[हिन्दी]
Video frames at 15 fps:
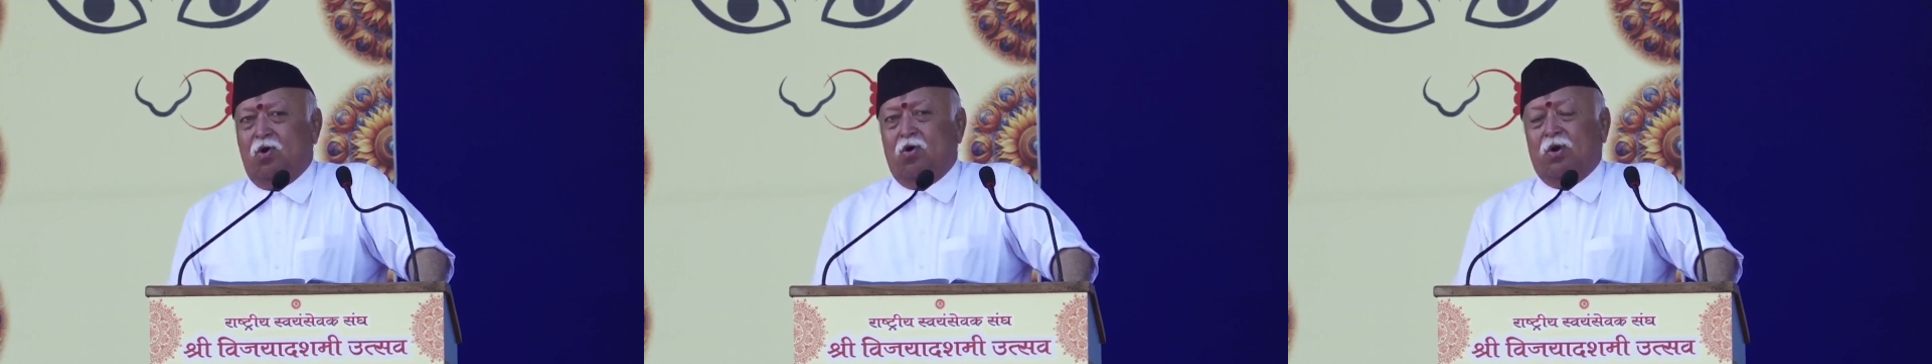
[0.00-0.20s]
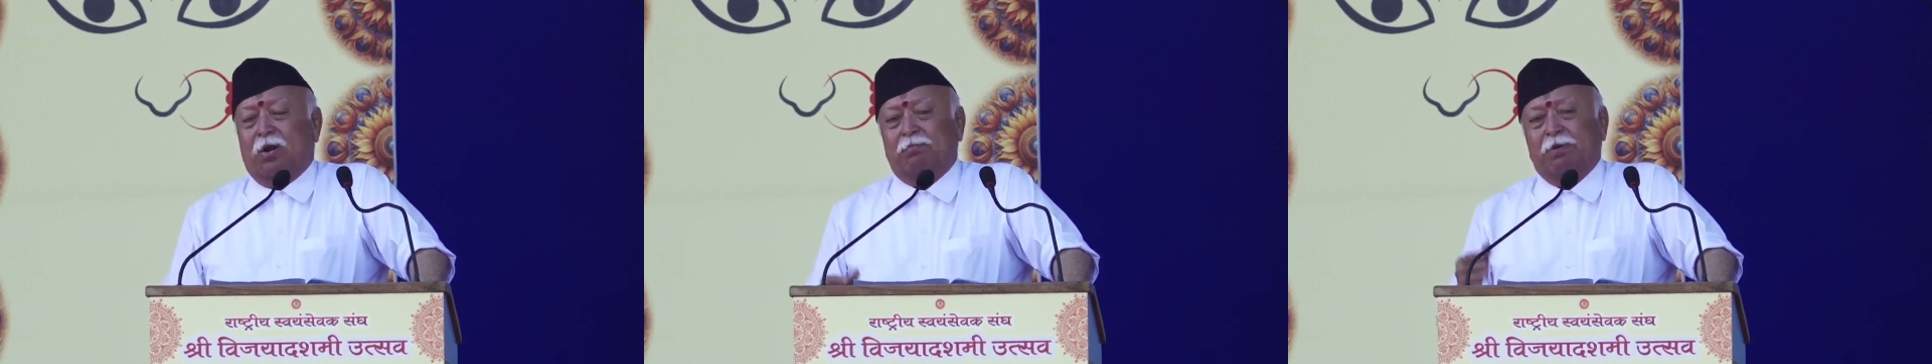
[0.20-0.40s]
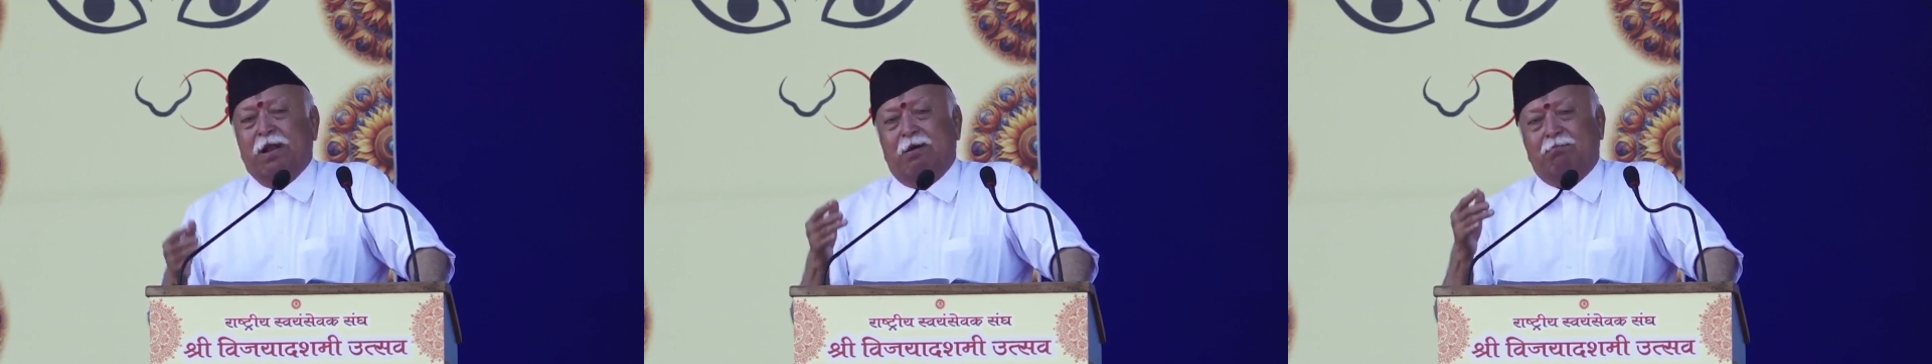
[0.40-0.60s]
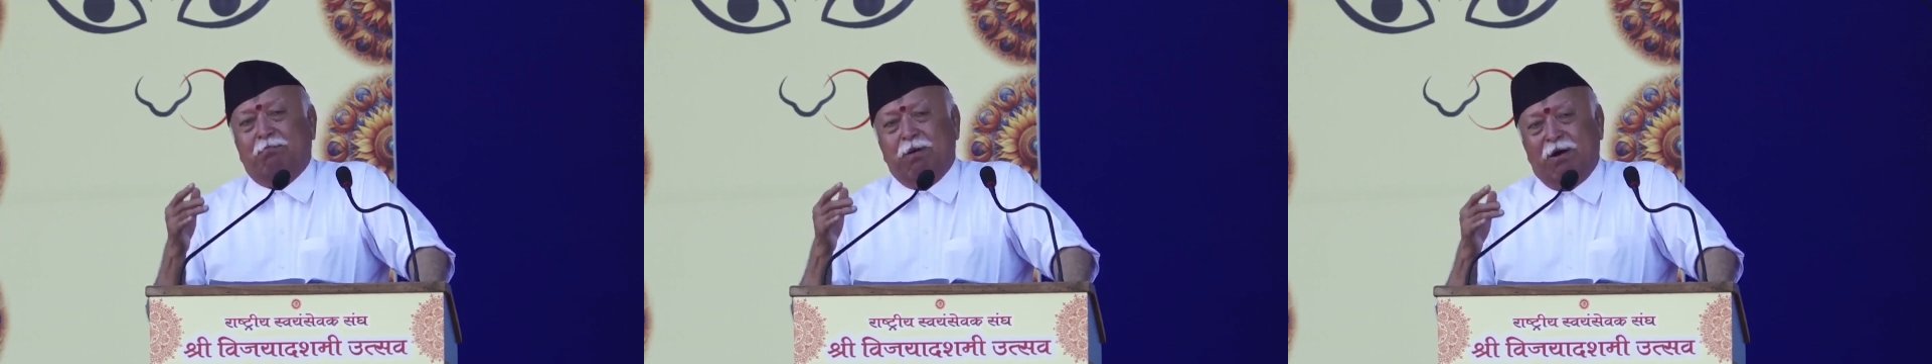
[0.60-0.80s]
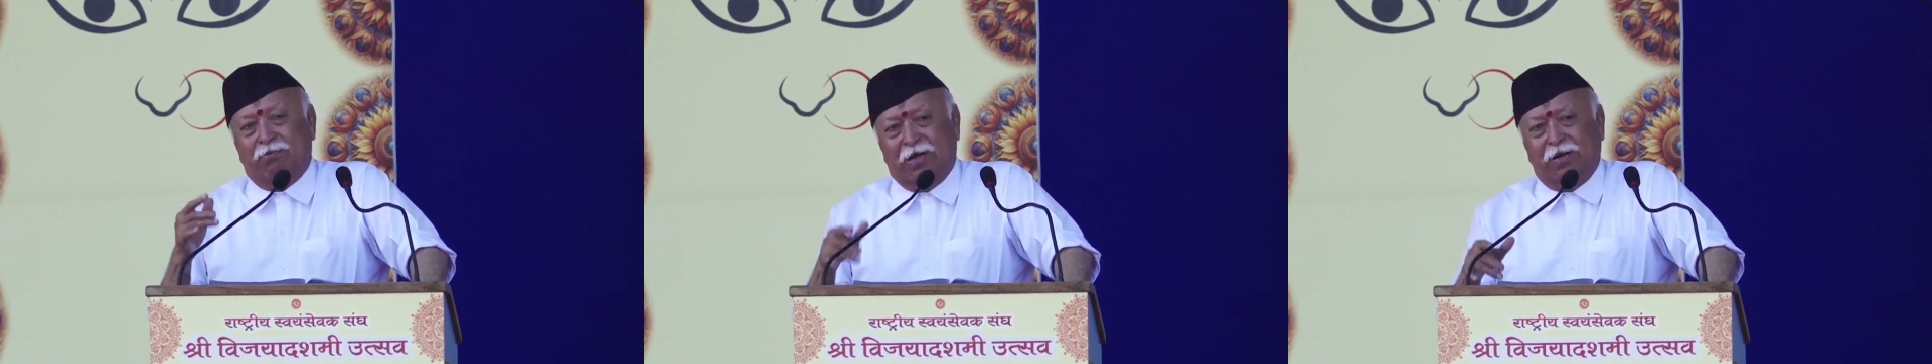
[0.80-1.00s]
और अपना
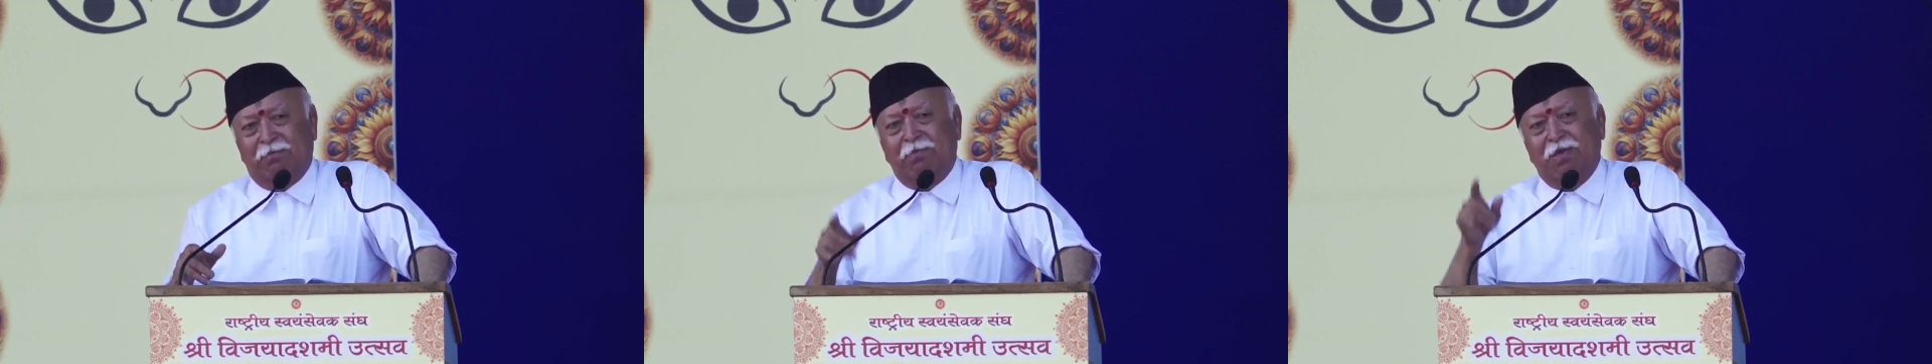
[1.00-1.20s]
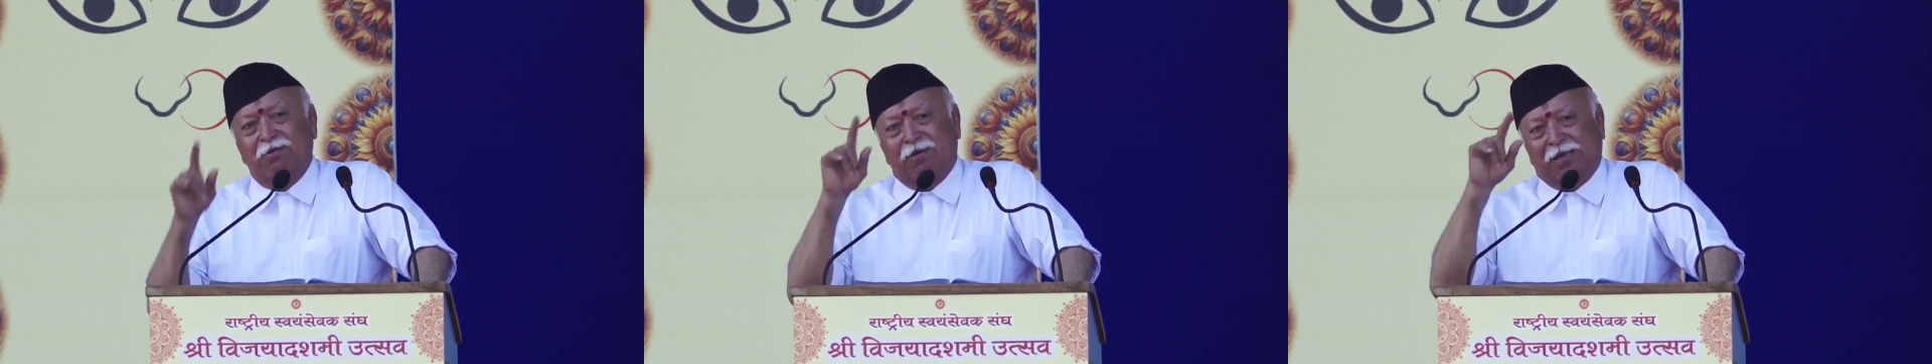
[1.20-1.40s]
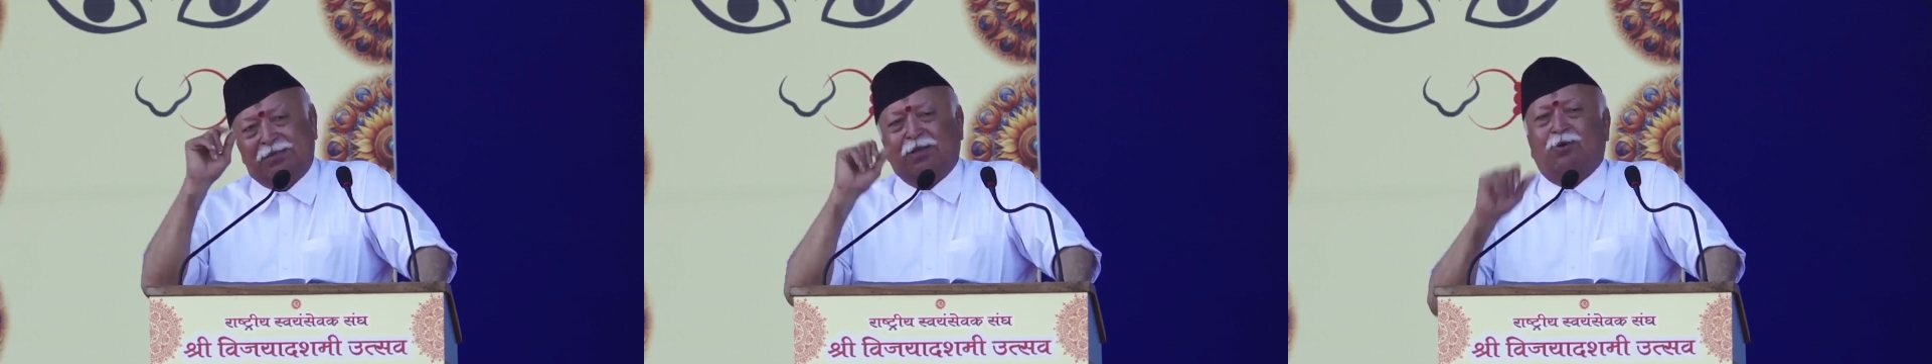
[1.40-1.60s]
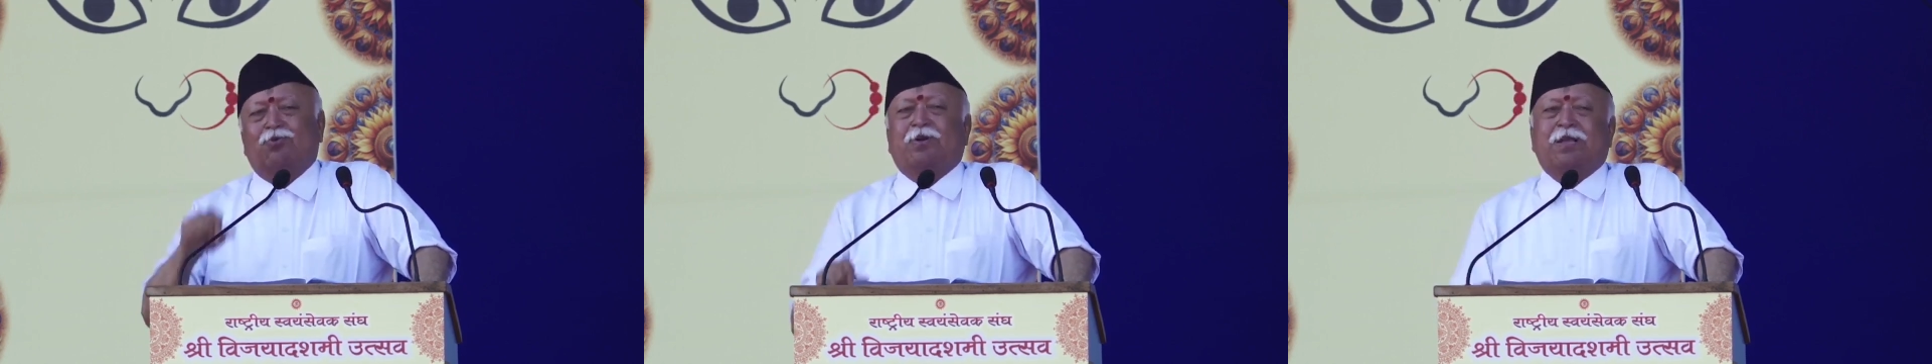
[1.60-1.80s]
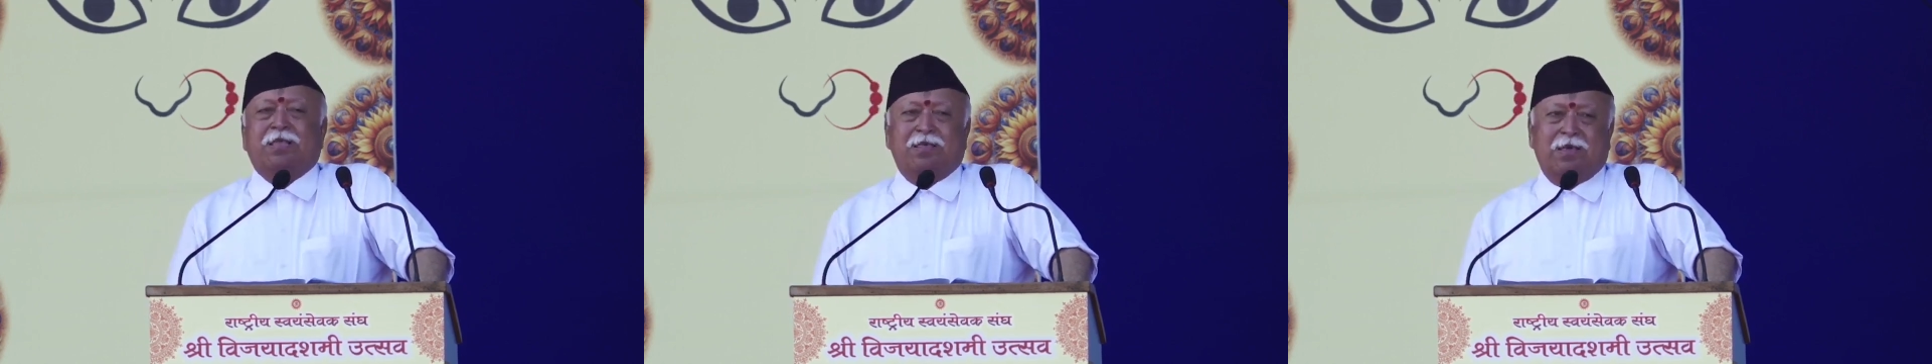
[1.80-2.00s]
भवन भी वैसा
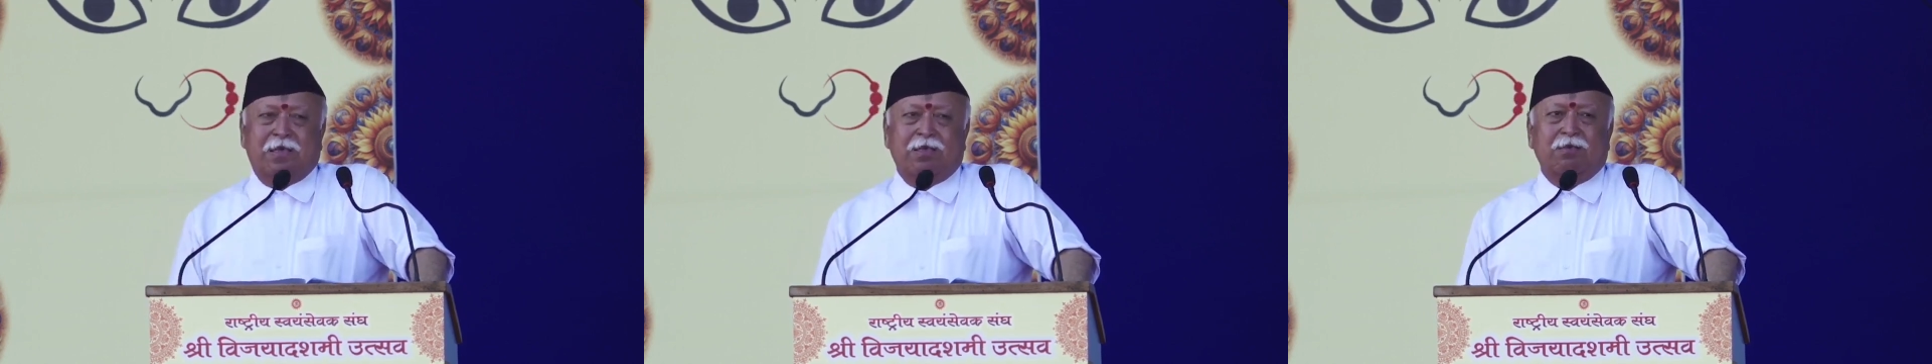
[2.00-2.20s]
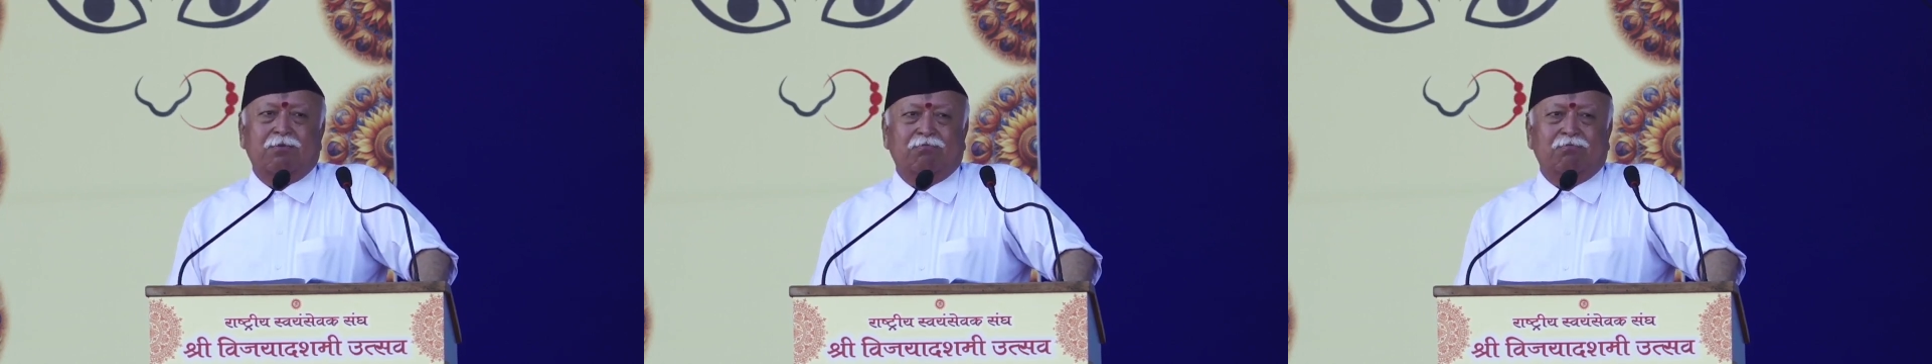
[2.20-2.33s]
होना चाहिए